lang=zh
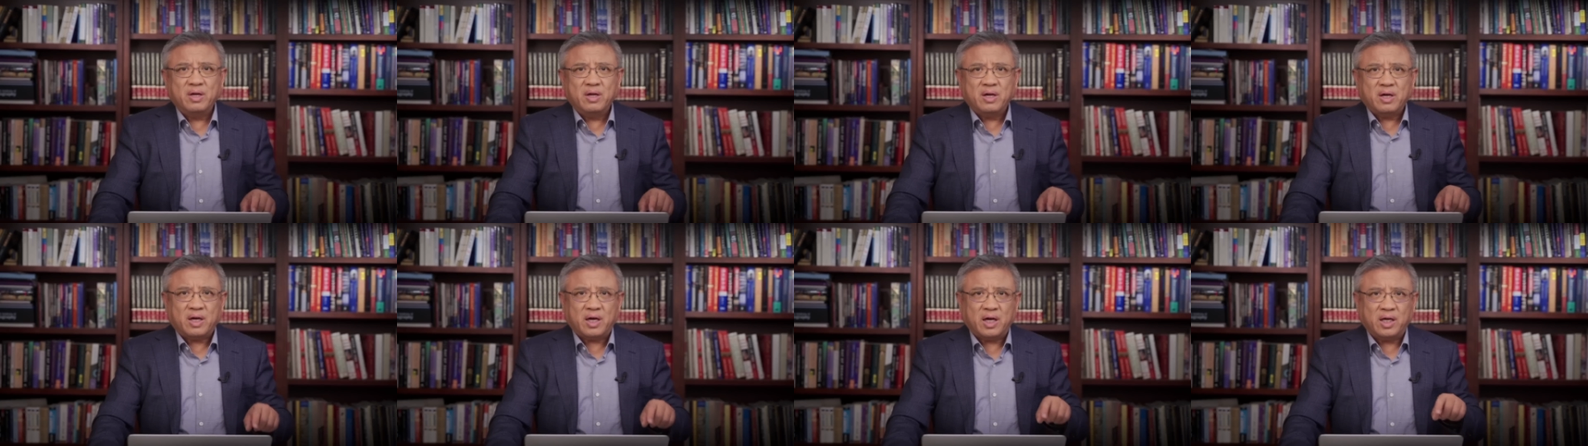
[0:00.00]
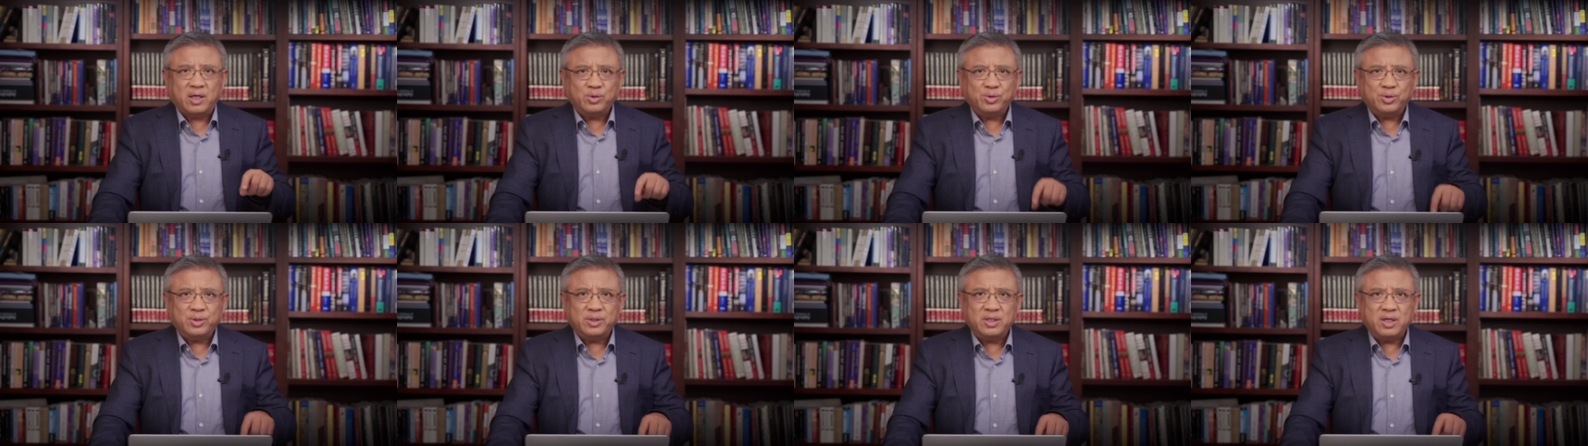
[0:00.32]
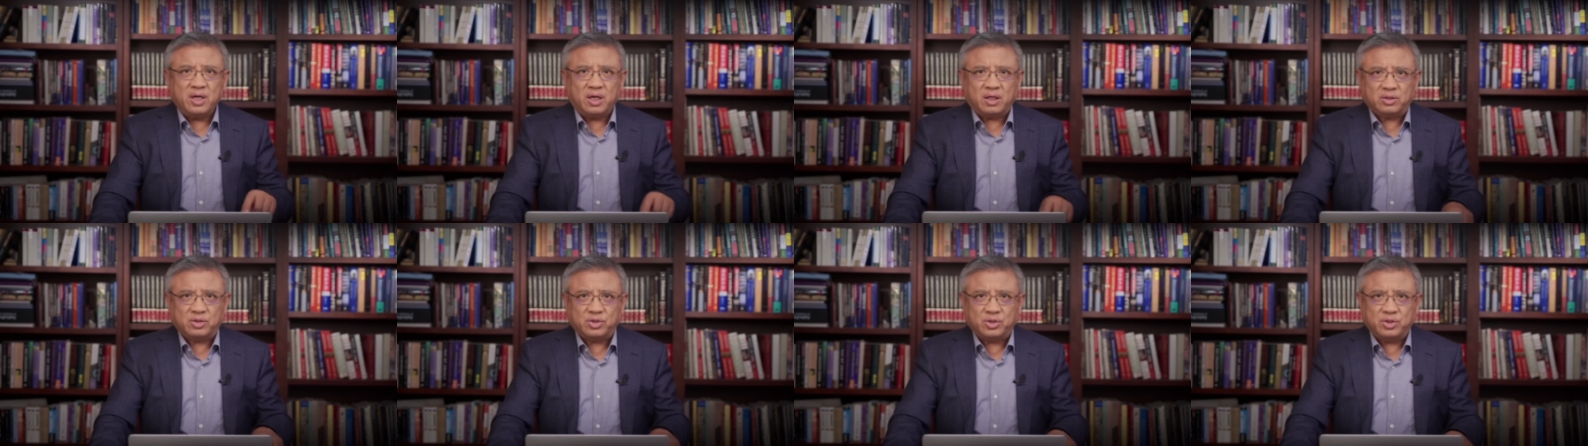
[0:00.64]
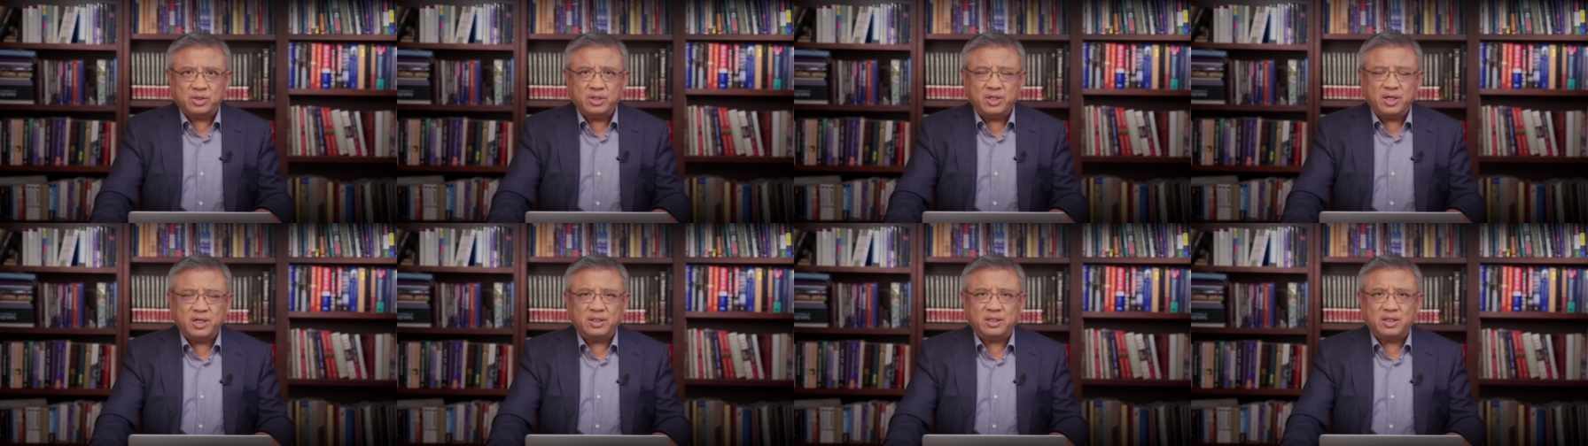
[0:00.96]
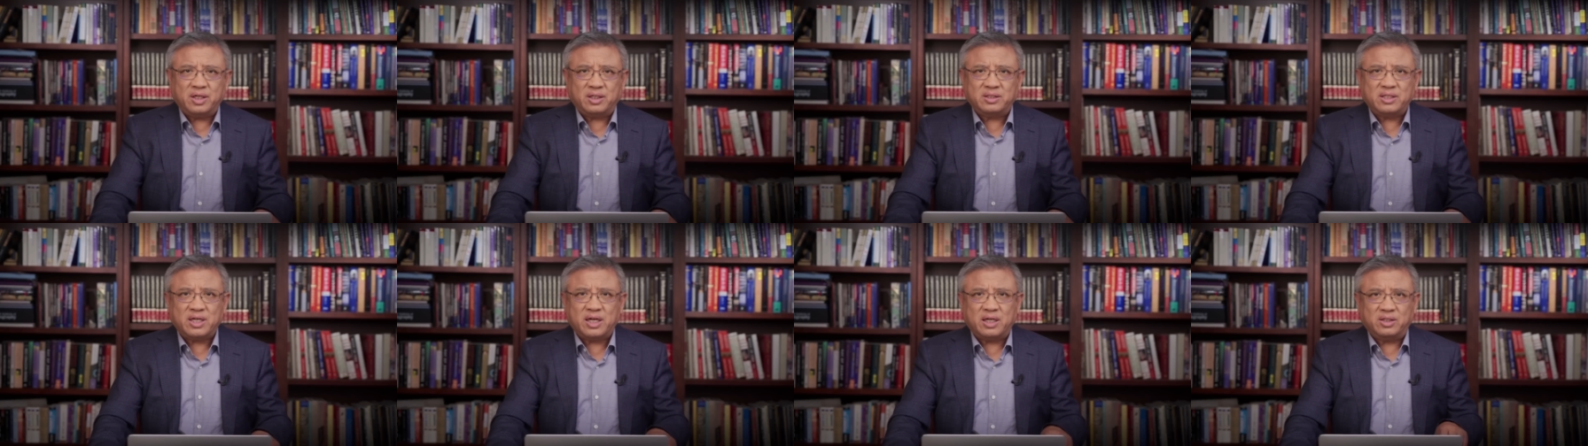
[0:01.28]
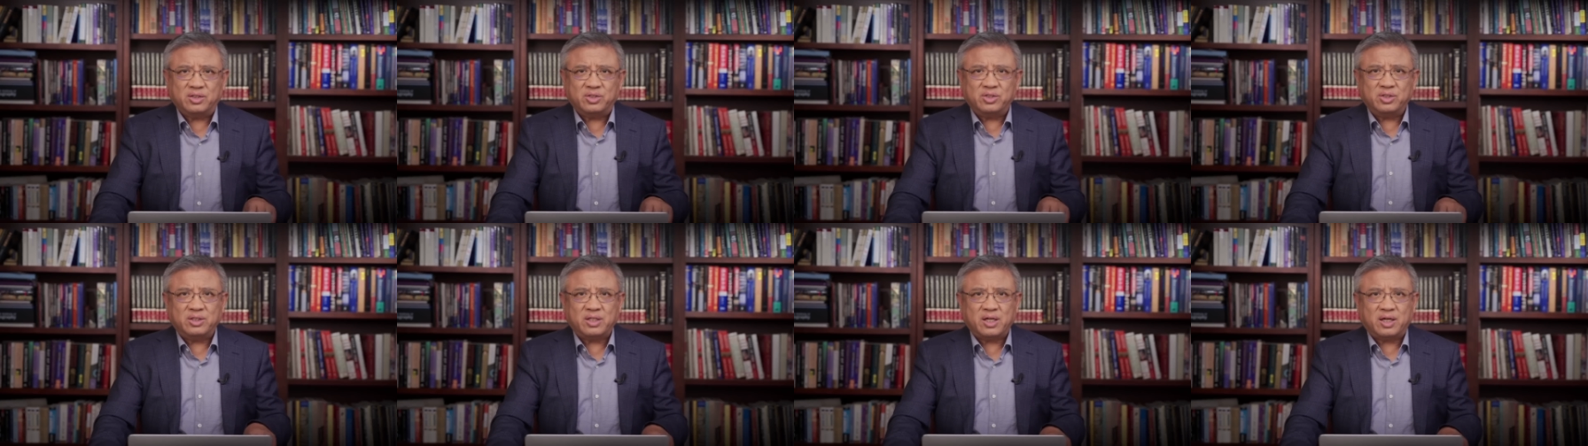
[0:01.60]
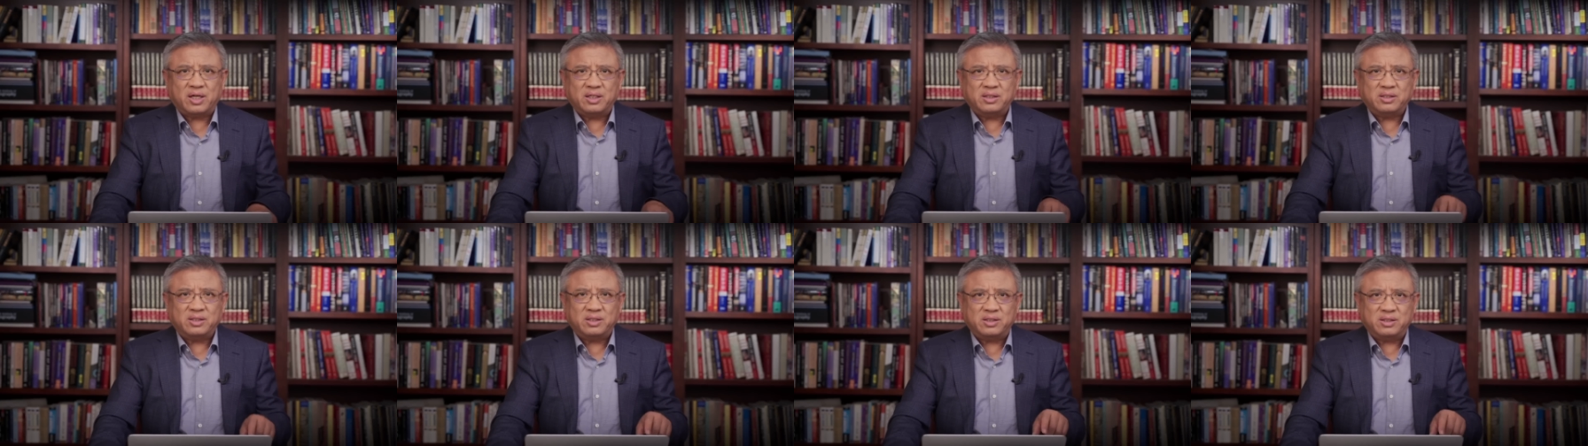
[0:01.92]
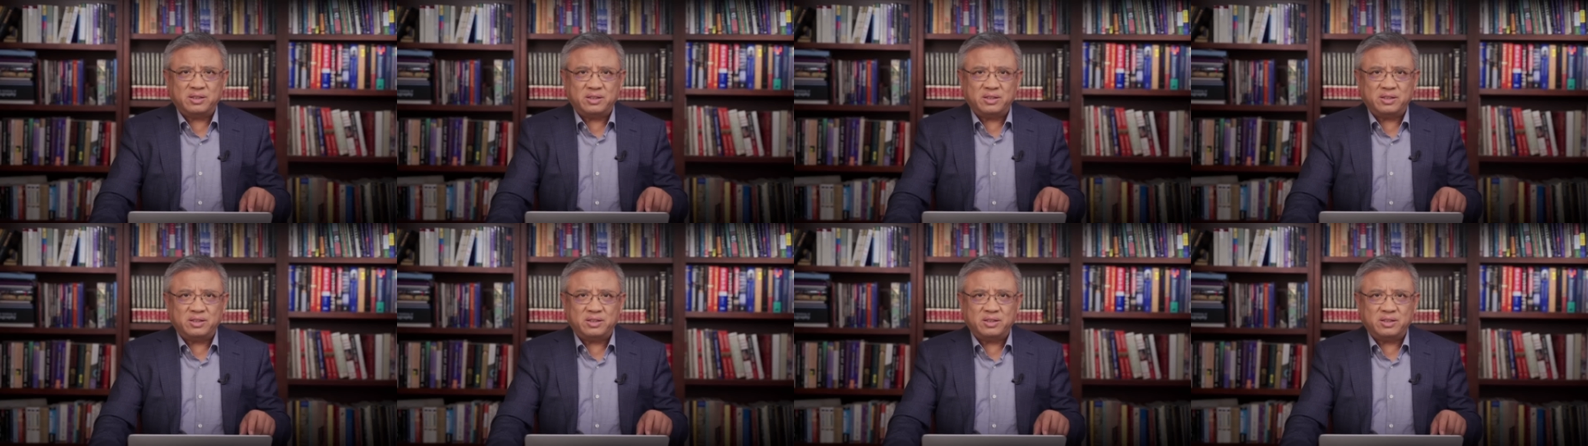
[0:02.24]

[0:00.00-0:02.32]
海水养殖业呢，产值大概是